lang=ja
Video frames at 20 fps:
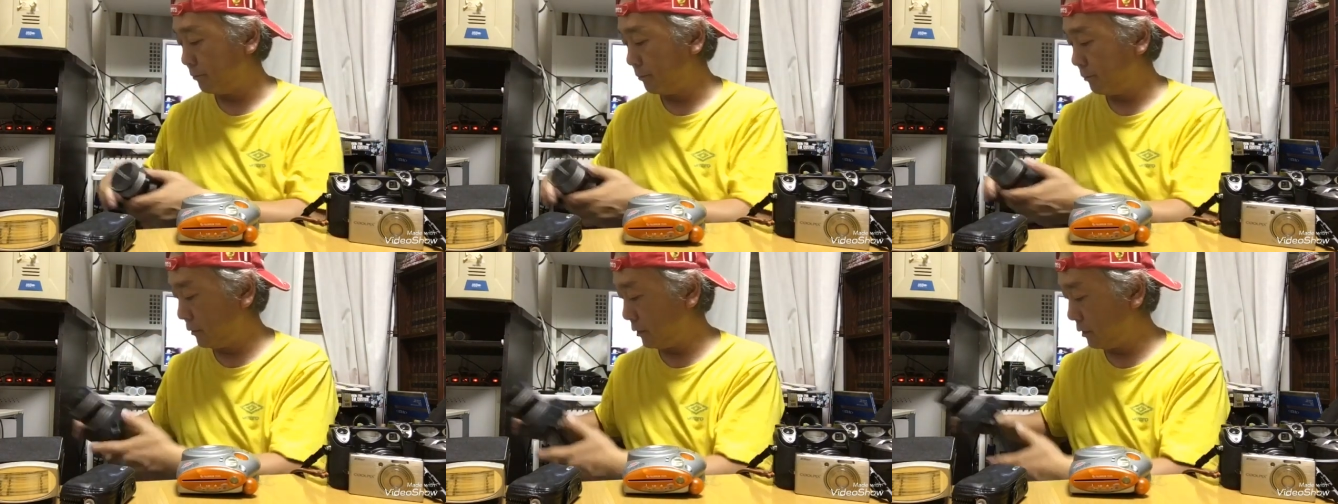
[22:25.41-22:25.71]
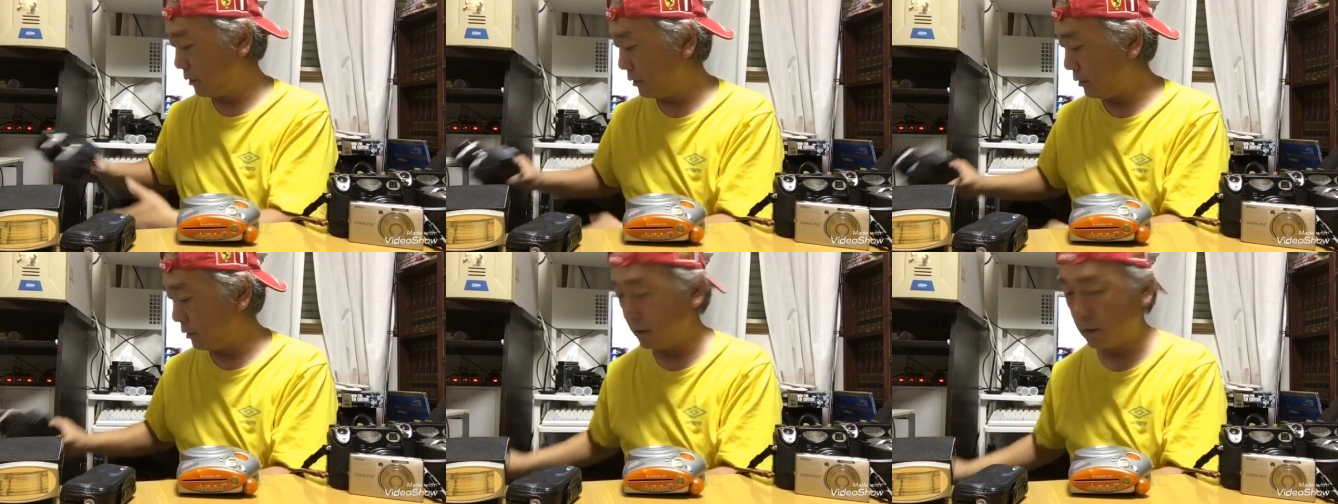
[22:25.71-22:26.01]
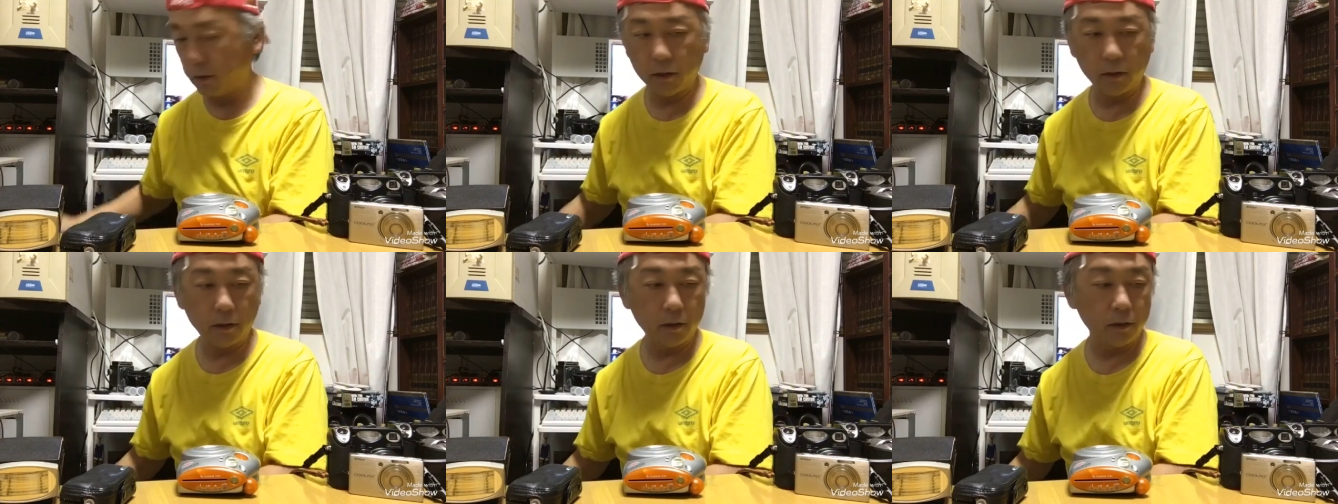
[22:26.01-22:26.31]
うん、
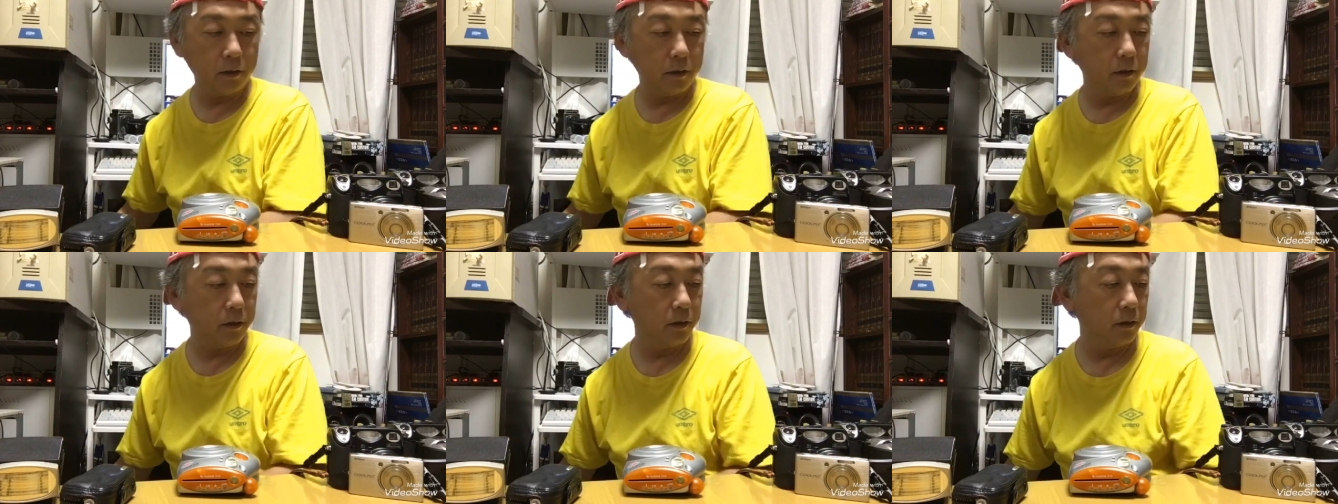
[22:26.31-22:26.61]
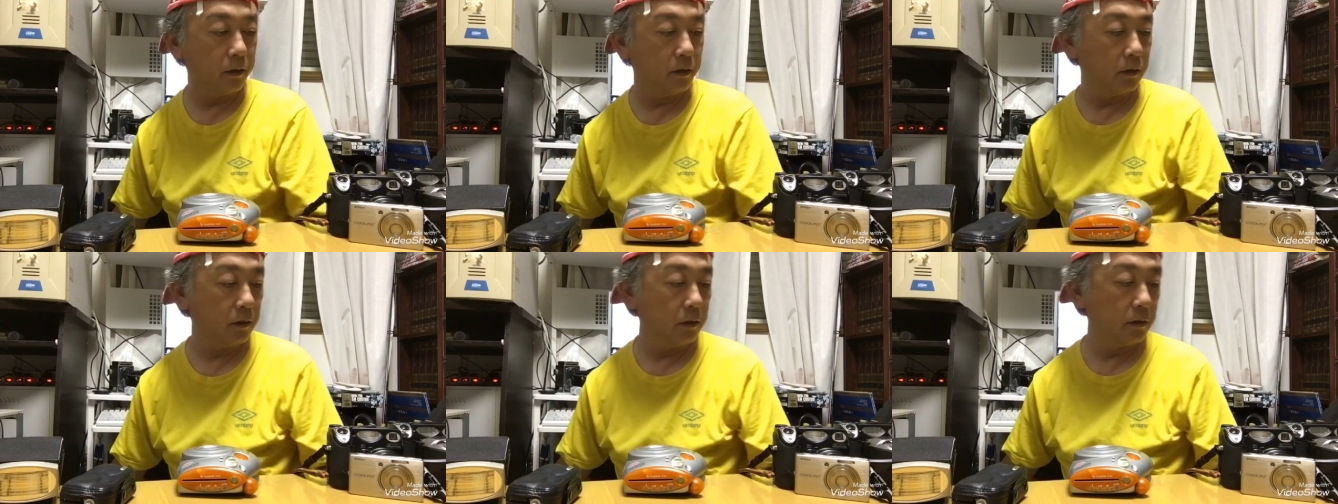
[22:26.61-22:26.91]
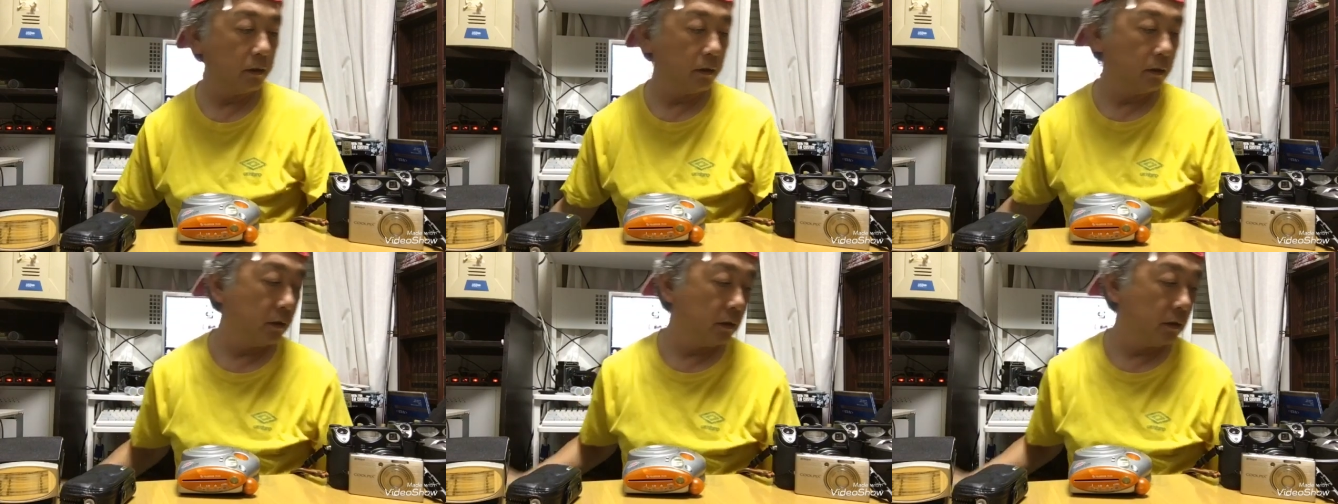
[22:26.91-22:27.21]
で、
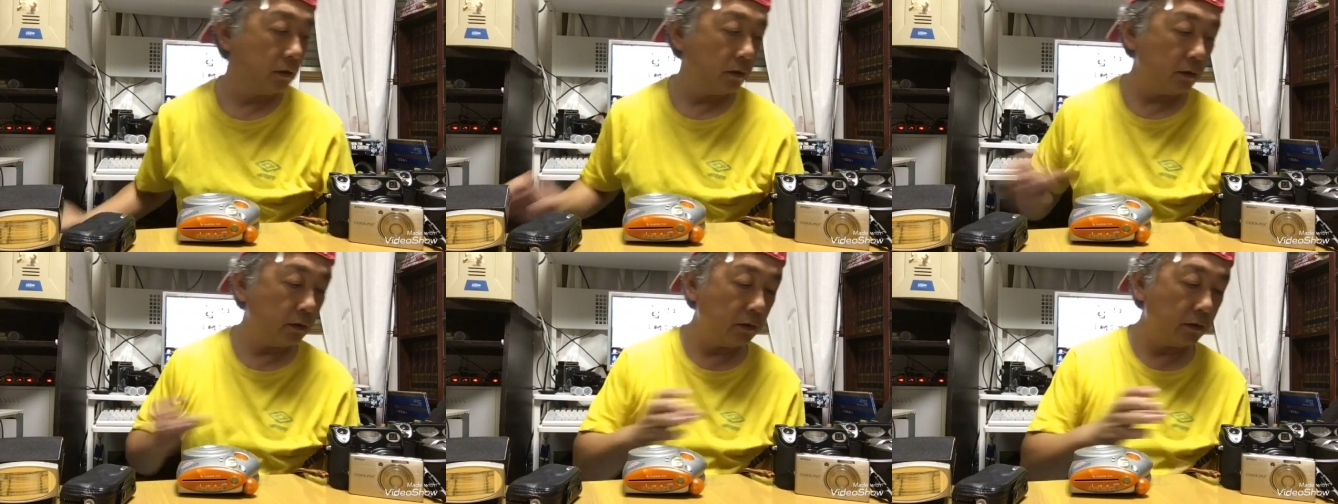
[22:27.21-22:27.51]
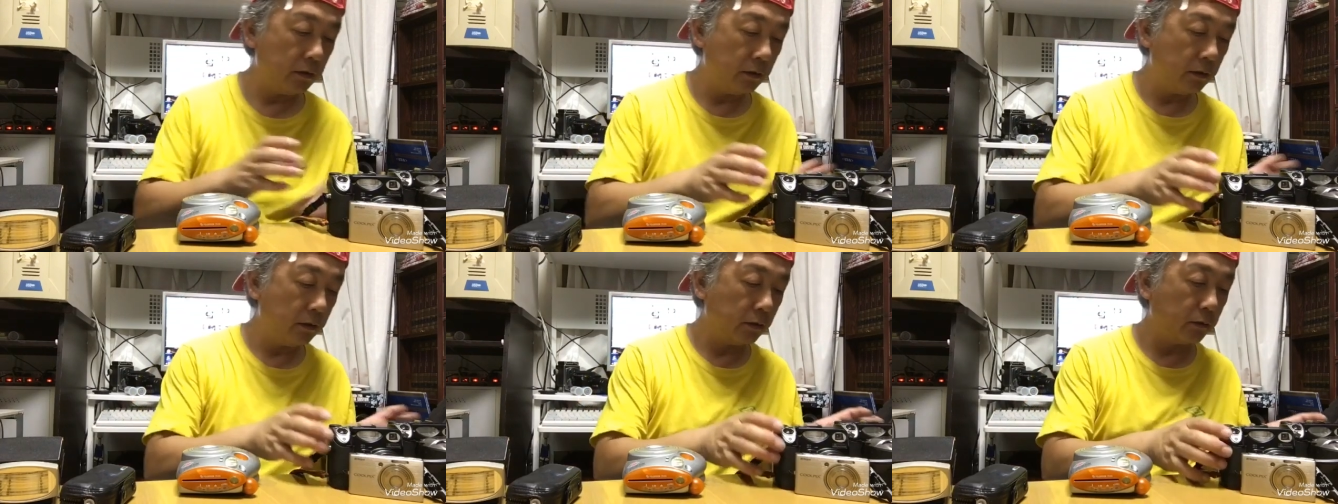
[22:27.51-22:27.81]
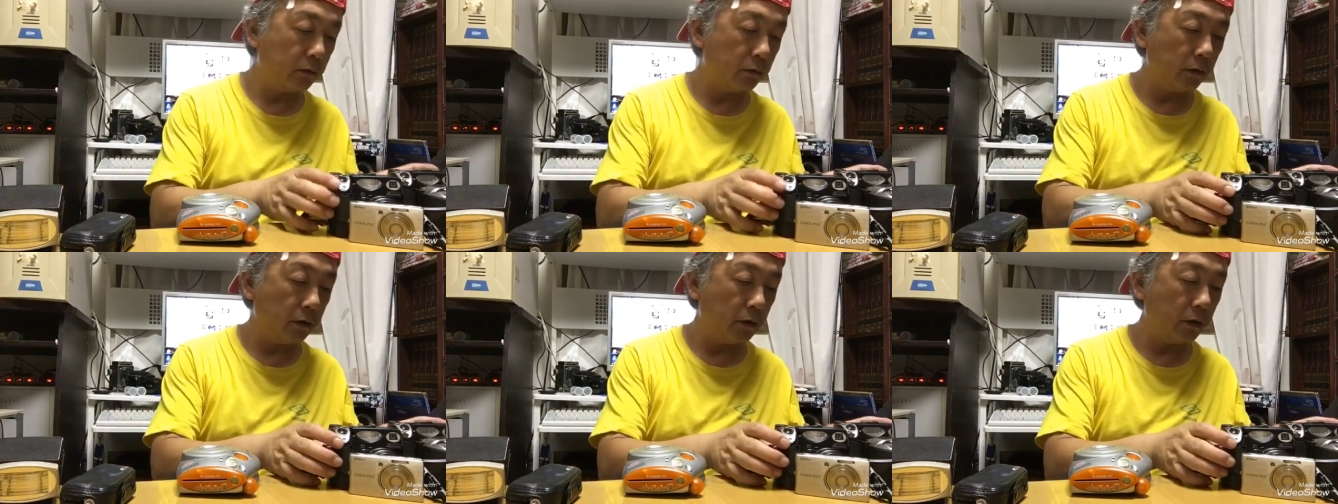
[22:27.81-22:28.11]

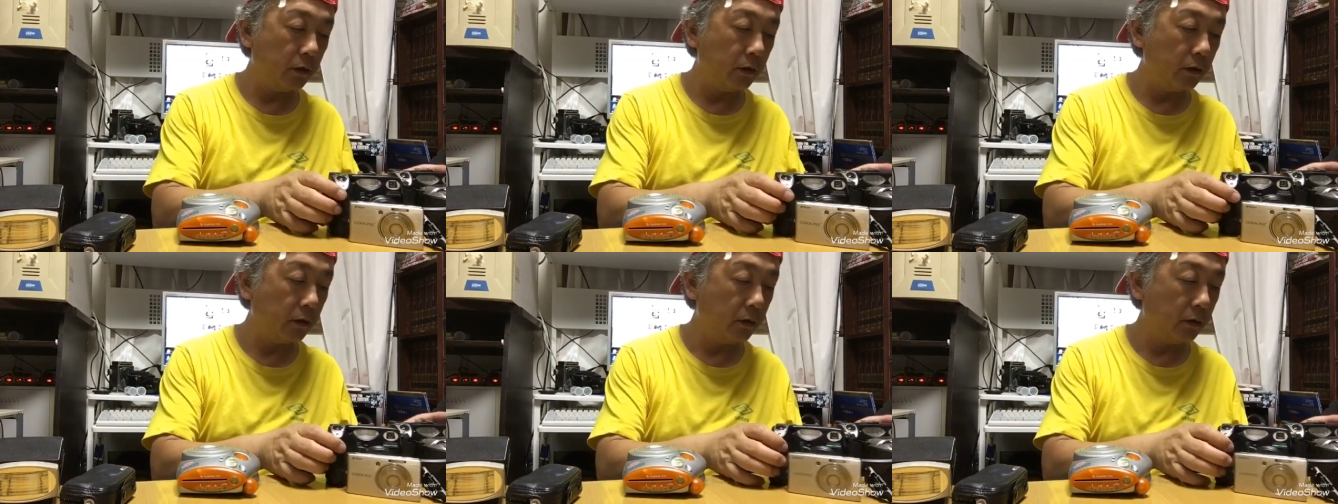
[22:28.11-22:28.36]
えっ、とね、